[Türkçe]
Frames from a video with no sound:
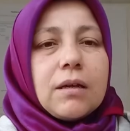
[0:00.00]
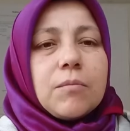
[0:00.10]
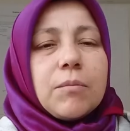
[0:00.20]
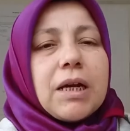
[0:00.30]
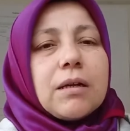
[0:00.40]

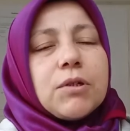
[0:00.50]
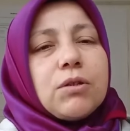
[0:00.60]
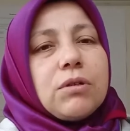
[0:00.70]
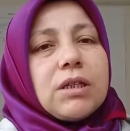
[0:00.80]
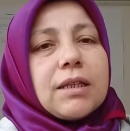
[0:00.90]
Merhaba
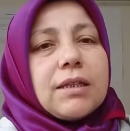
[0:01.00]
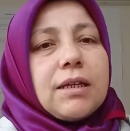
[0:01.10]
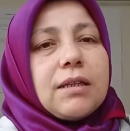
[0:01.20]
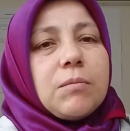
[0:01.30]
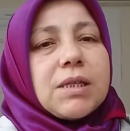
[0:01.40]
dünyanın
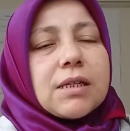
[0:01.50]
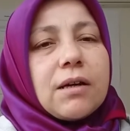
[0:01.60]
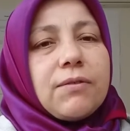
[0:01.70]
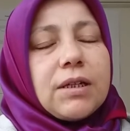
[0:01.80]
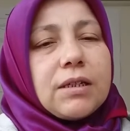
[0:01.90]
yeni
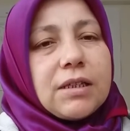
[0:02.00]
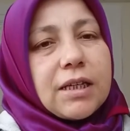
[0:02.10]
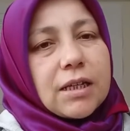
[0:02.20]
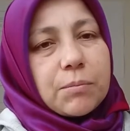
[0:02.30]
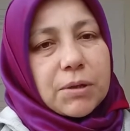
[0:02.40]
misafirleri
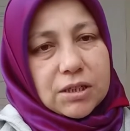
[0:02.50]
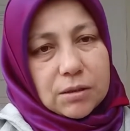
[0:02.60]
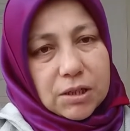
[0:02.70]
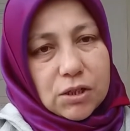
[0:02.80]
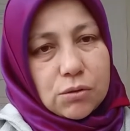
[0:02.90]
diyerek
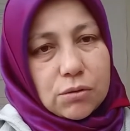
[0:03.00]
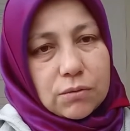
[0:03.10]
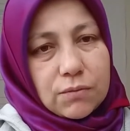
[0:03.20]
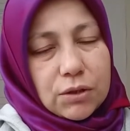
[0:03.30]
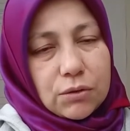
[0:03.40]
başlamak
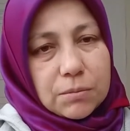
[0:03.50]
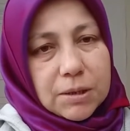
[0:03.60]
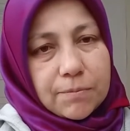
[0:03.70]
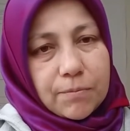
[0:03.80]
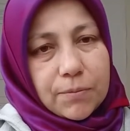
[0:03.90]
istiyorum
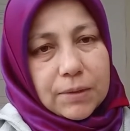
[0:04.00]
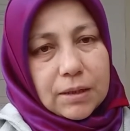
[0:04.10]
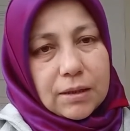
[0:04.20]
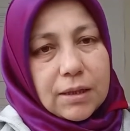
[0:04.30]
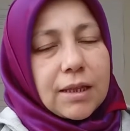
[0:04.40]
videoma.
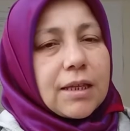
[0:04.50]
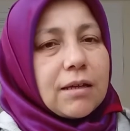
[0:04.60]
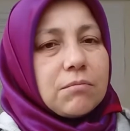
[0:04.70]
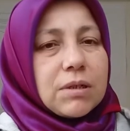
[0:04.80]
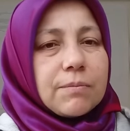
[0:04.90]

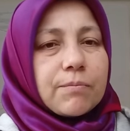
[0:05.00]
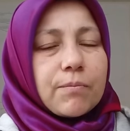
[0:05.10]
Neden mi?